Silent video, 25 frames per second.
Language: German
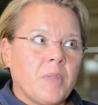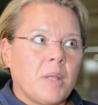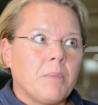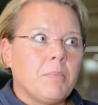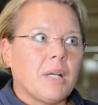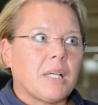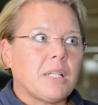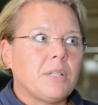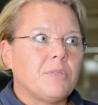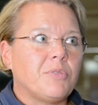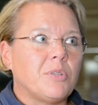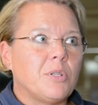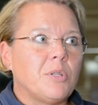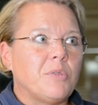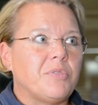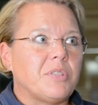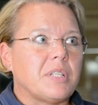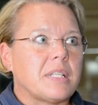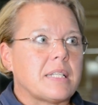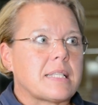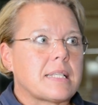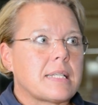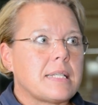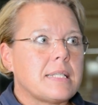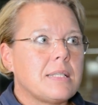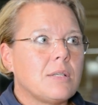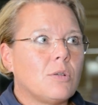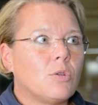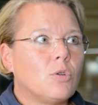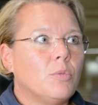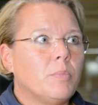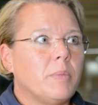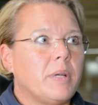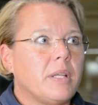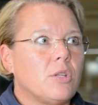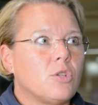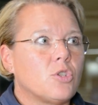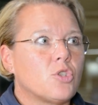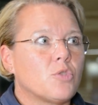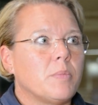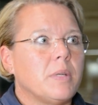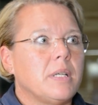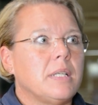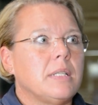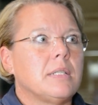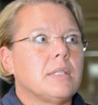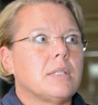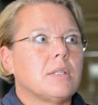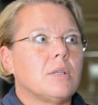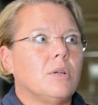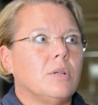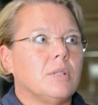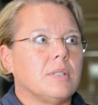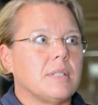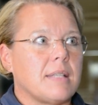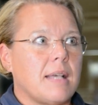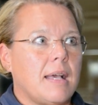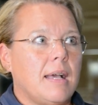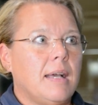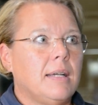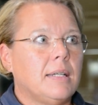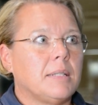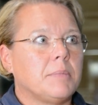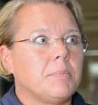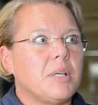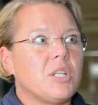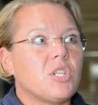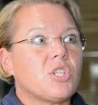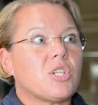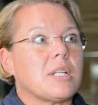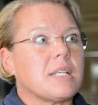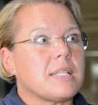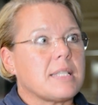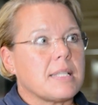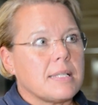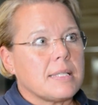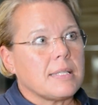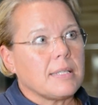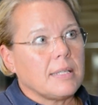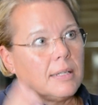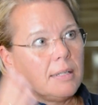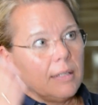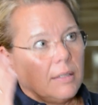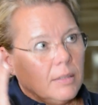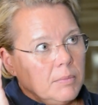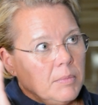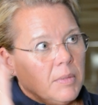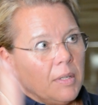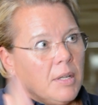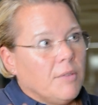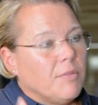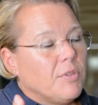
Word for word: macht ein vernünftiges Risikomanagement und sagt, Mensch, das ist hier,